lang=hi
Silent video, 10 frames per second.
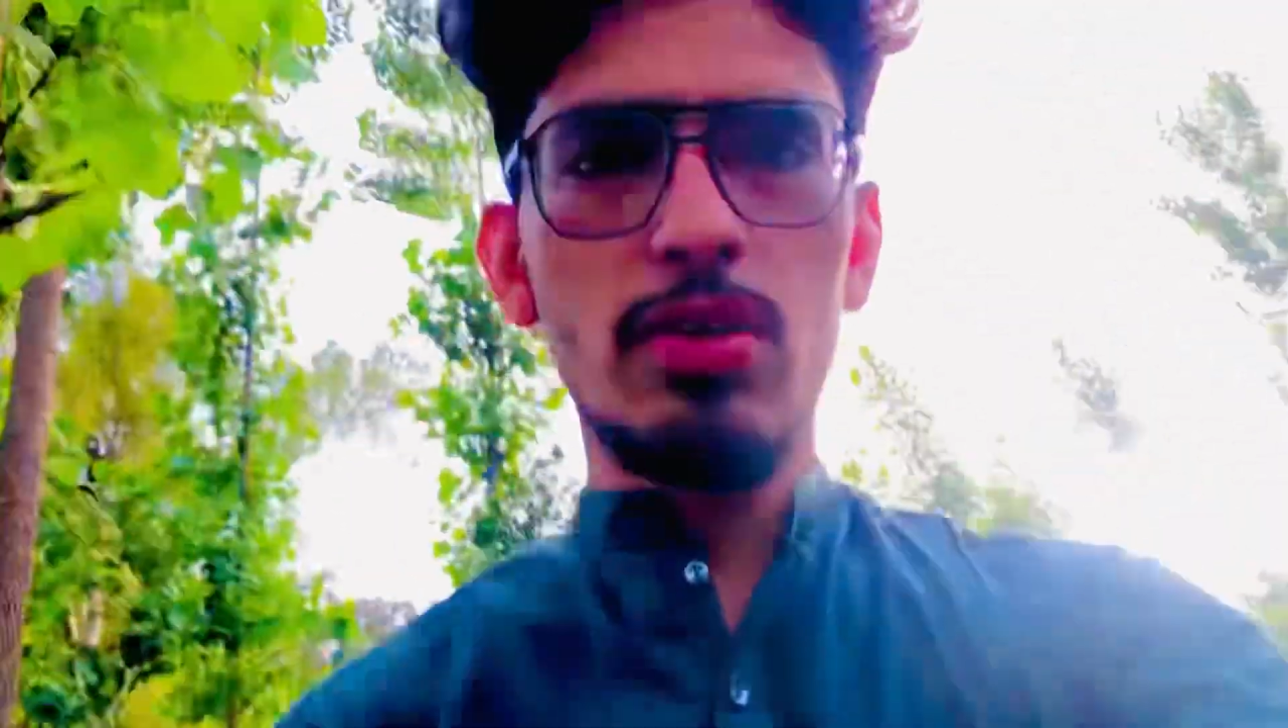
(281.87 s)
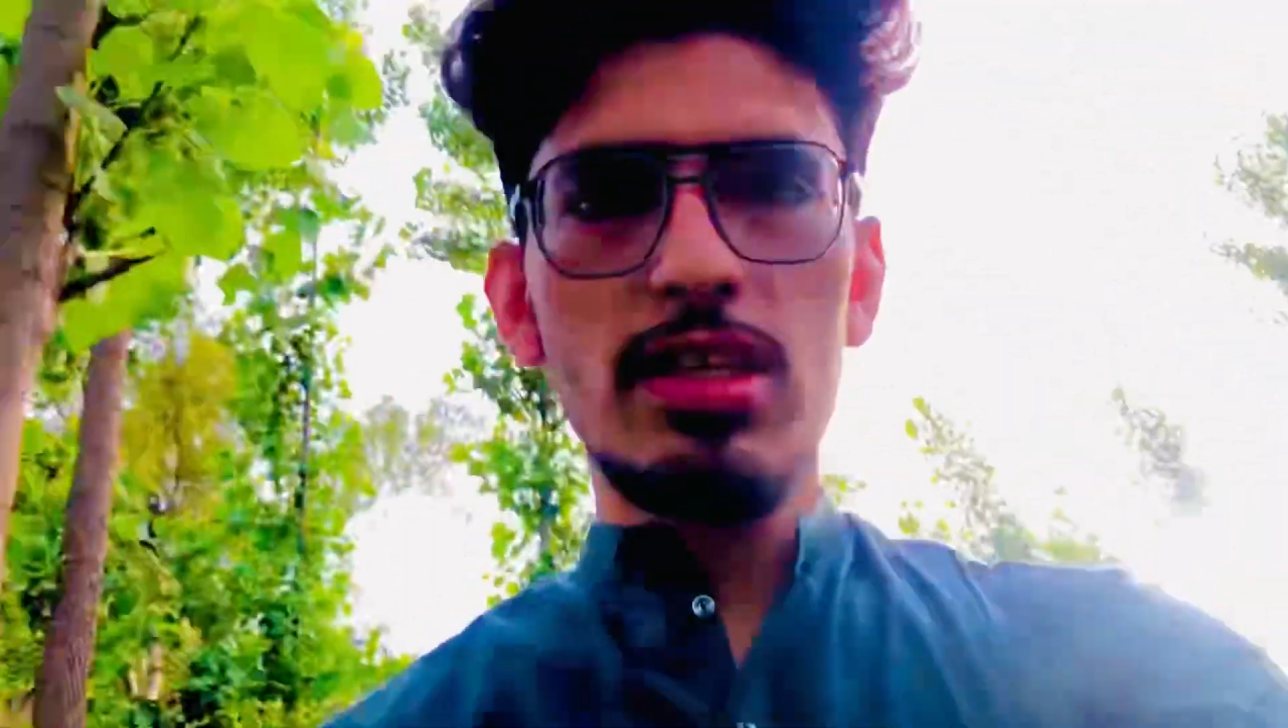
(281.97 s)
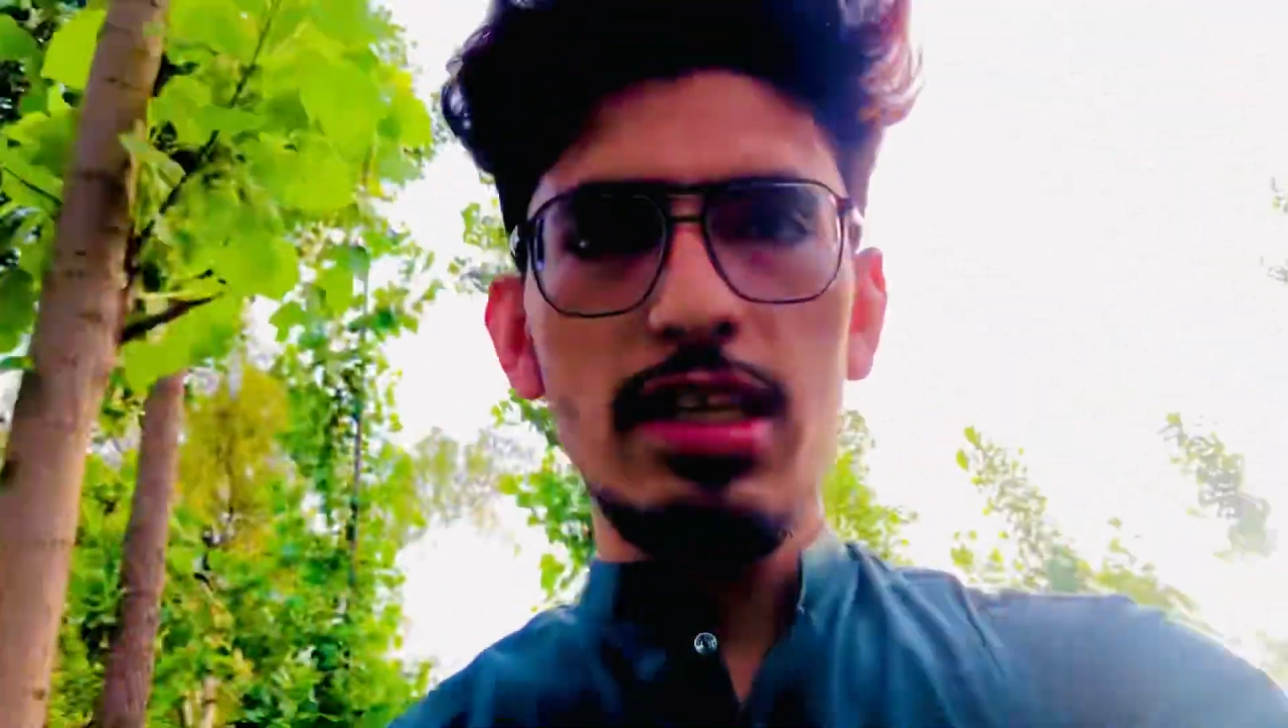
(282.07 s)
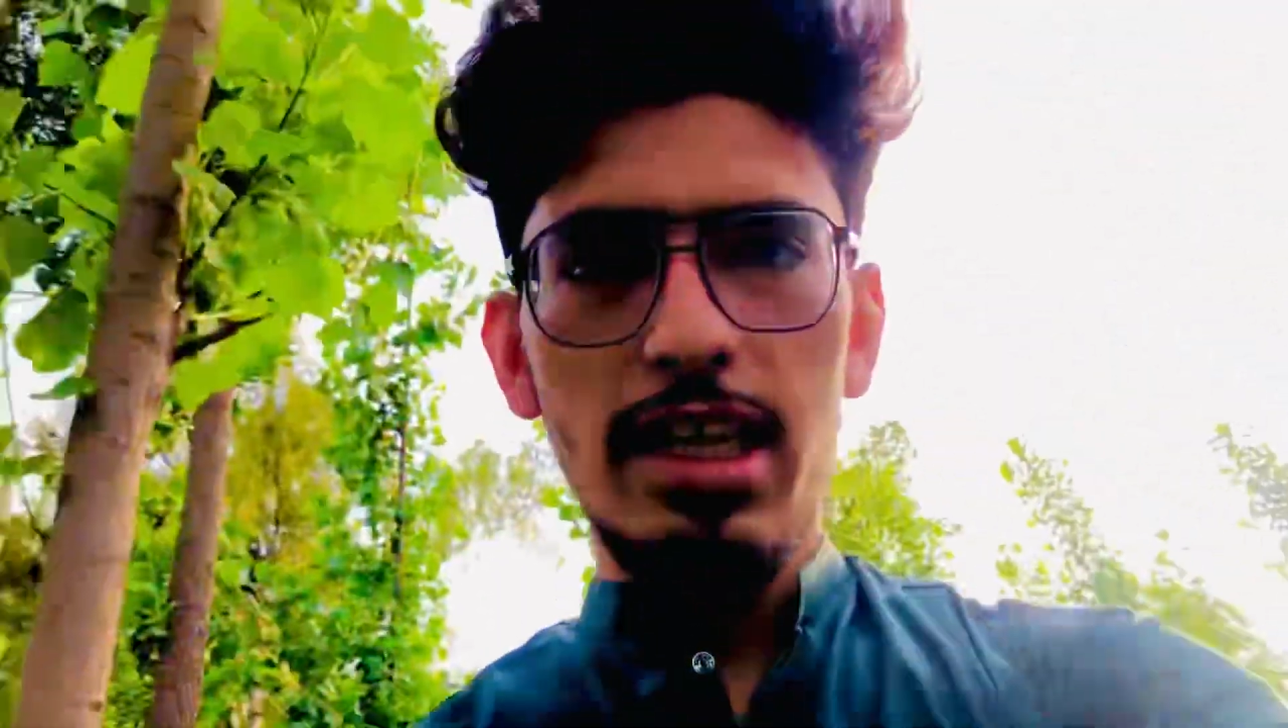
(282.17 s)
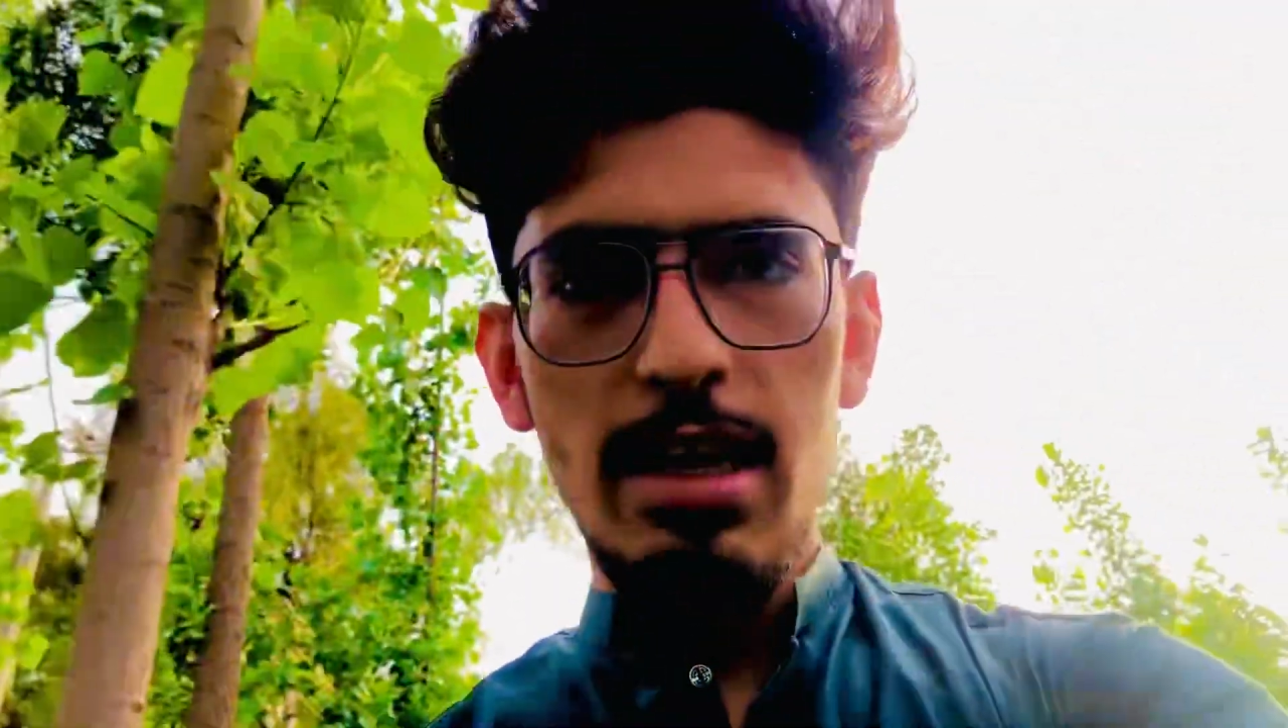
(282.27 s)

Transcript: थोड़ा सा